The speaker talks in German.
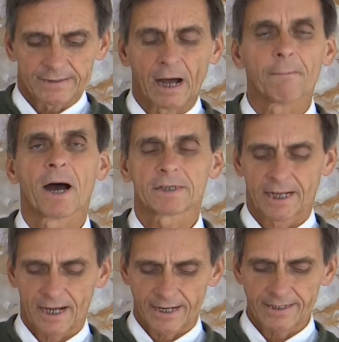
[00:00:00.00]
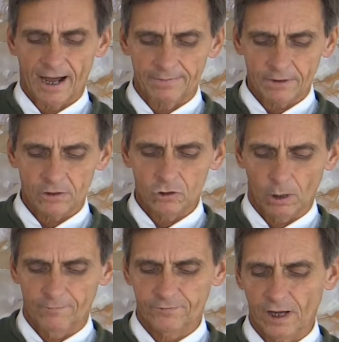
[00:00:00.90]
Da machte er einen anderen
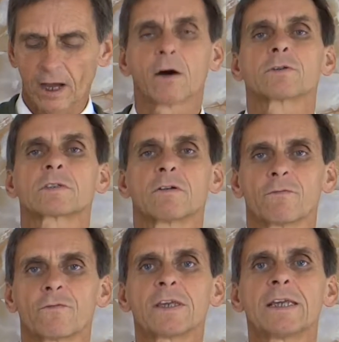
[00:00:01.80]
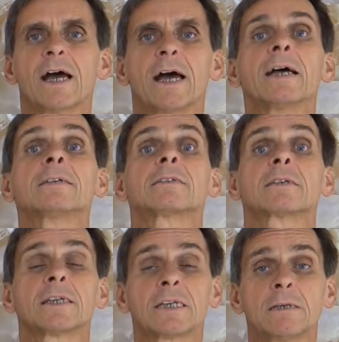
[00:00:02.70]
Topf daraus, wie
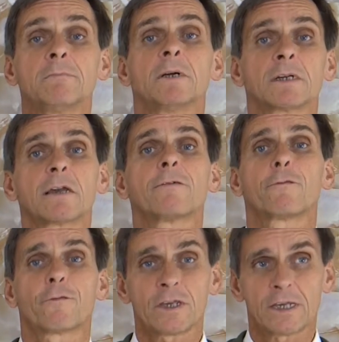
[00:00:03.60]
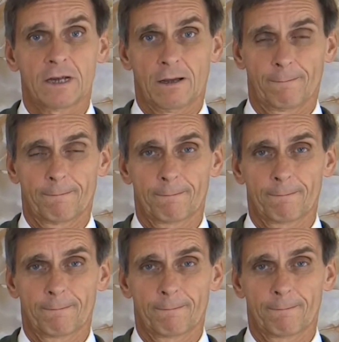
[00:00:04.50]
es ihm gefiel.